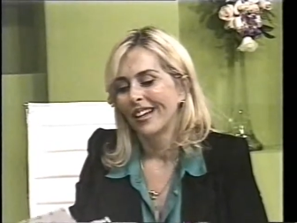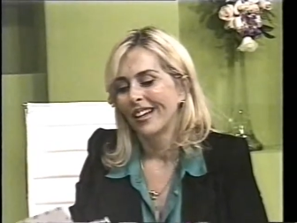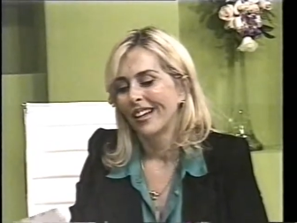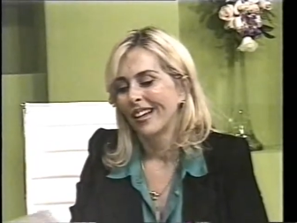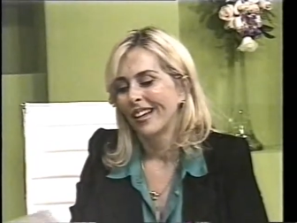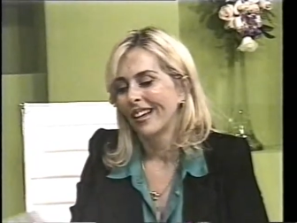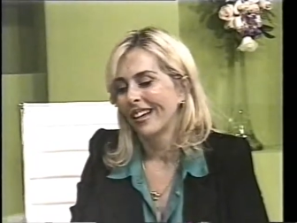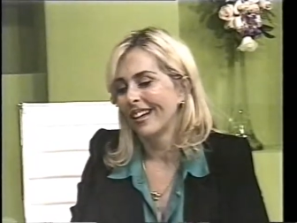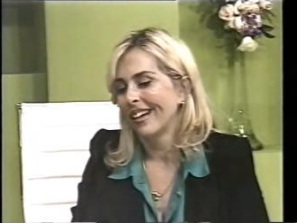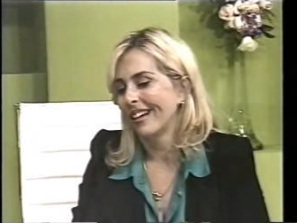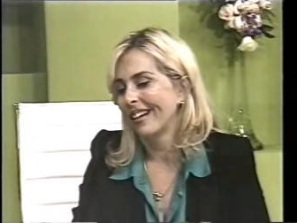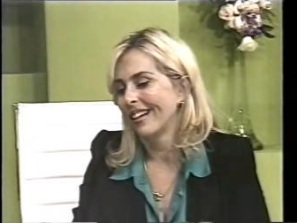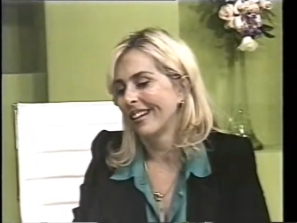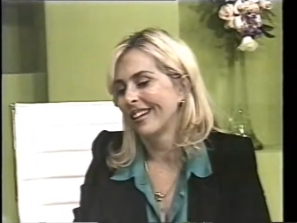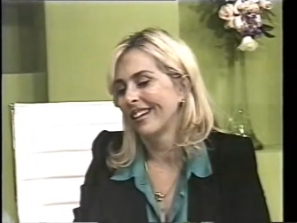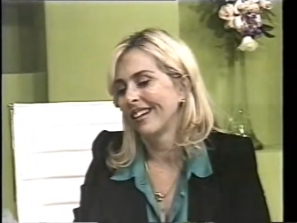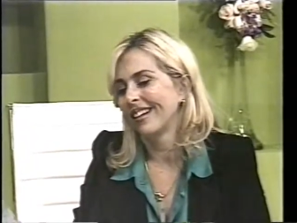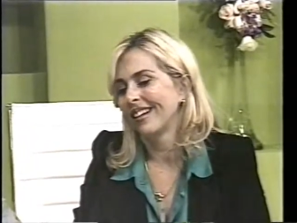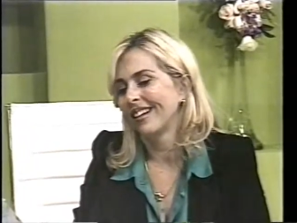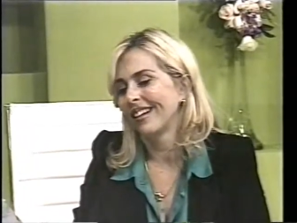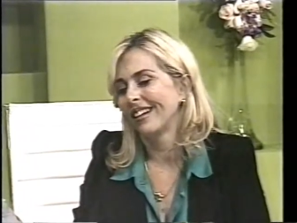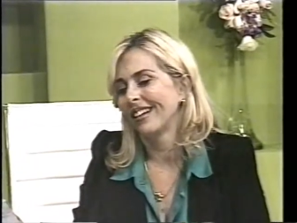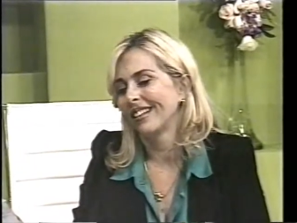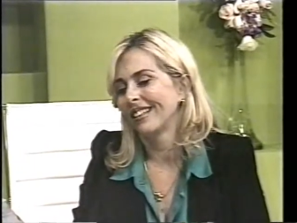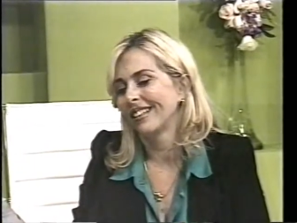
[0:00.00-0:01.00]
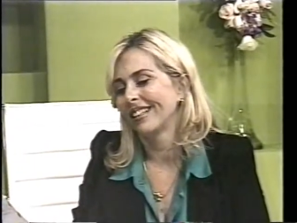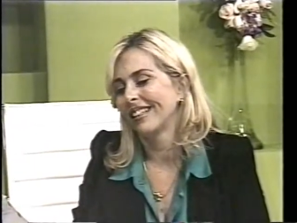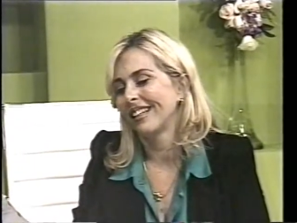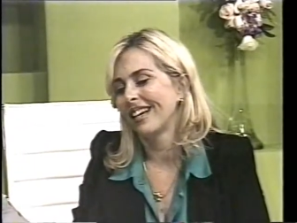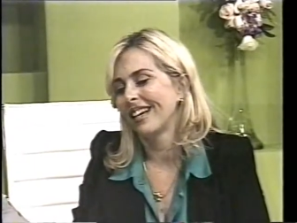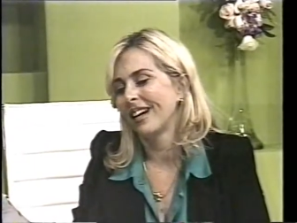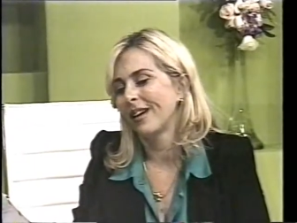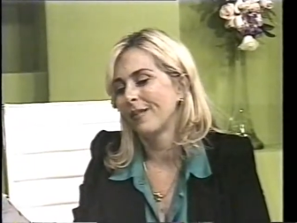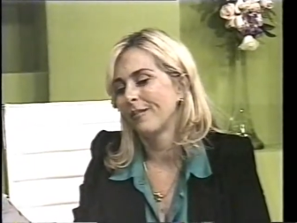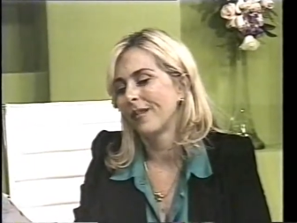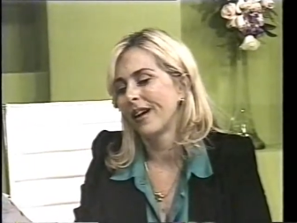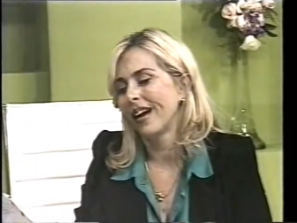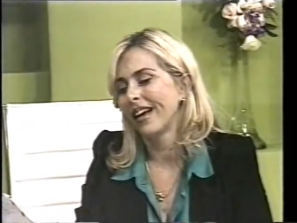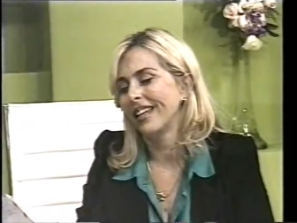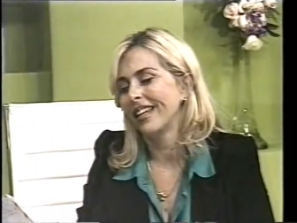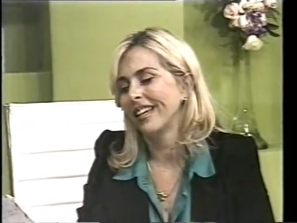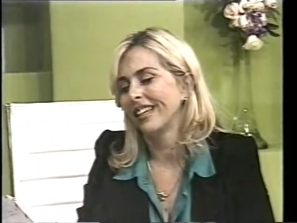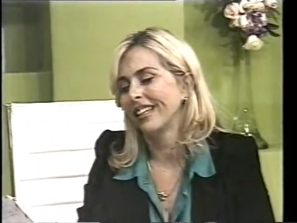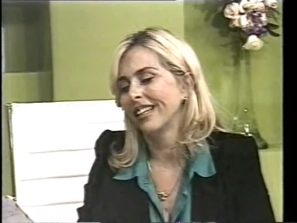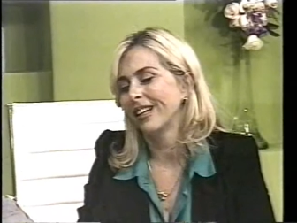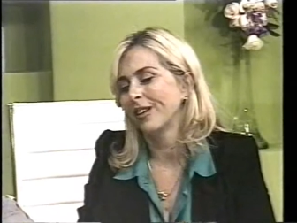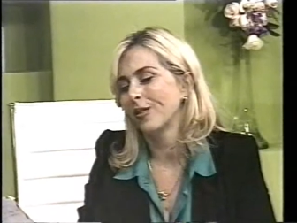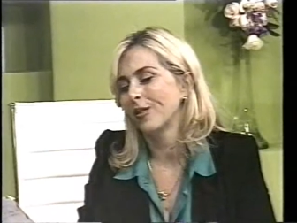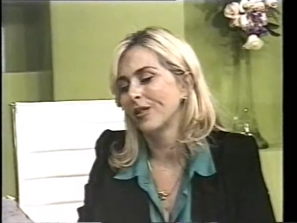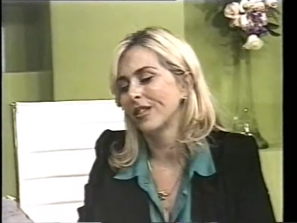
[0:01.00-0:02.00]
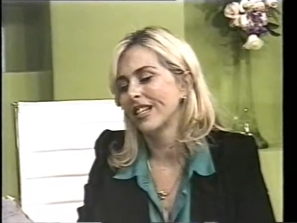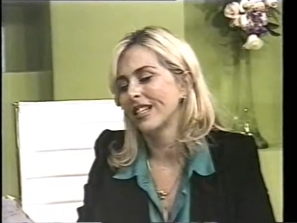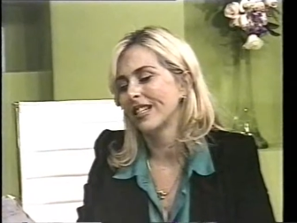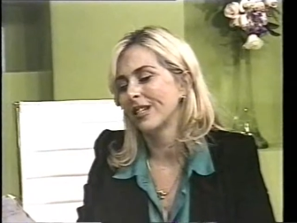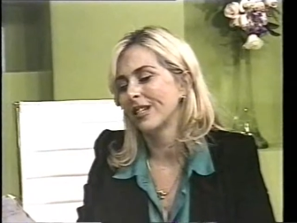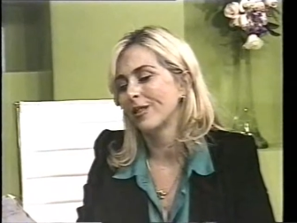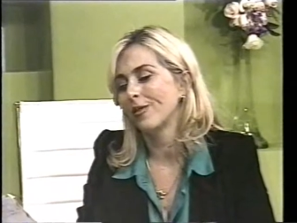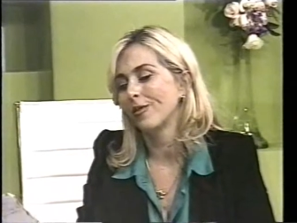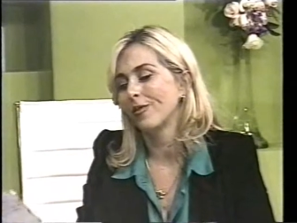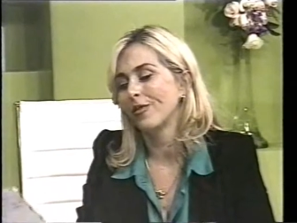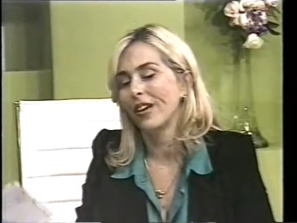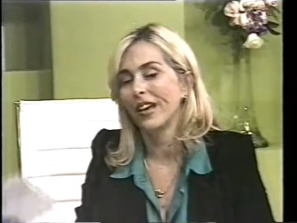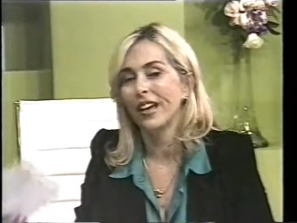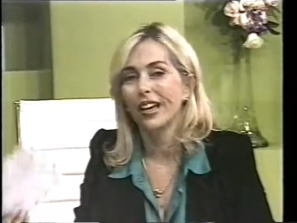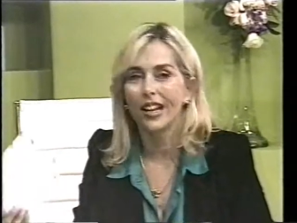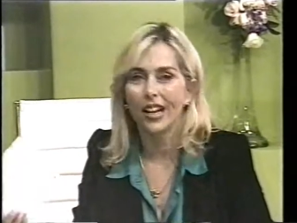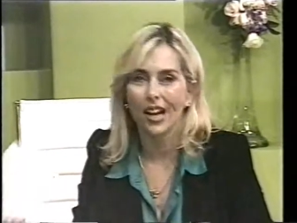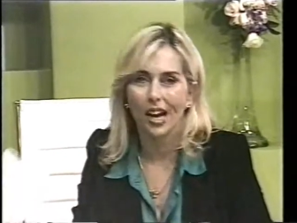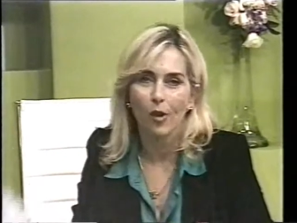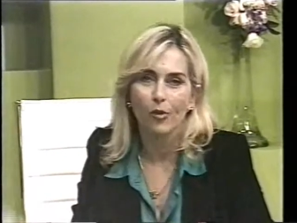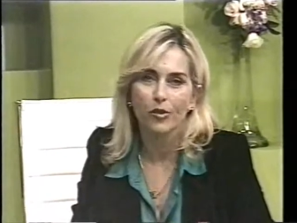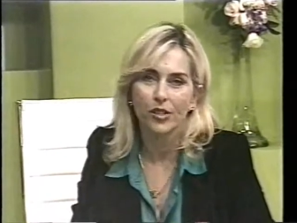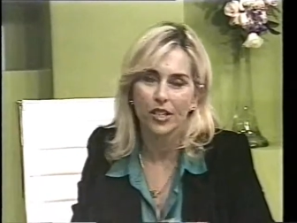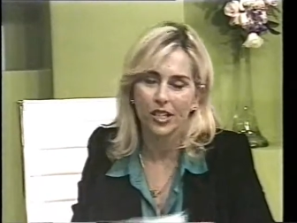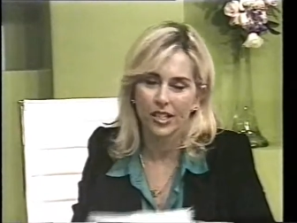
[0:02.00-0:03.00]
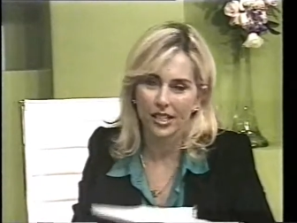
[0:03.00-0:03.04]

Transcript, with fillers: é, da Maria da Conceição Ferreira Alves.